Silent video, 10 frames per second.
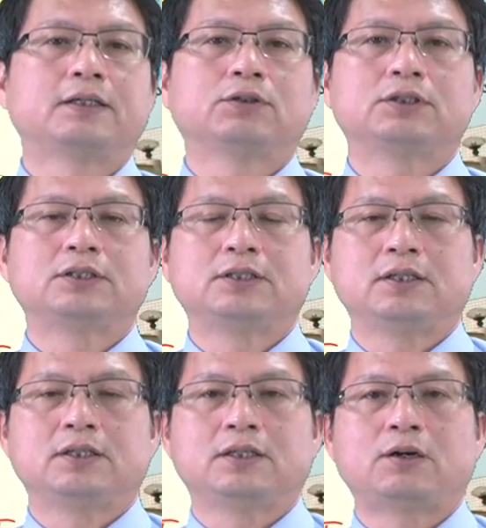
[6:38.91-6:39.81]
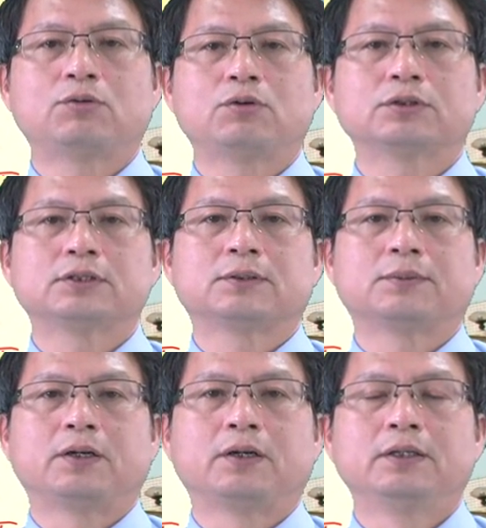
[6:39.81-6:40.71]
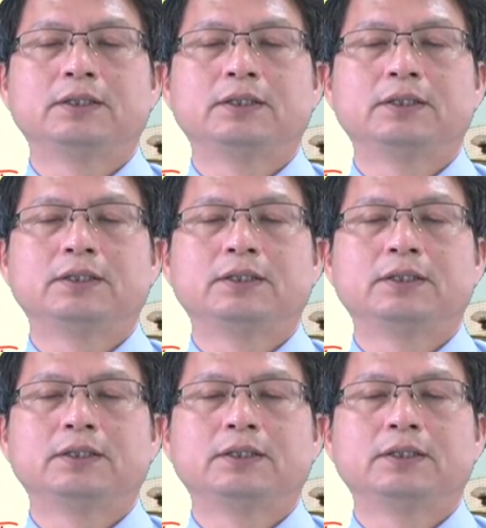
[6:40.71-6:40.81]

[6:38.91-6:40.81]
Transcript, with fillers: 有提到过是什么？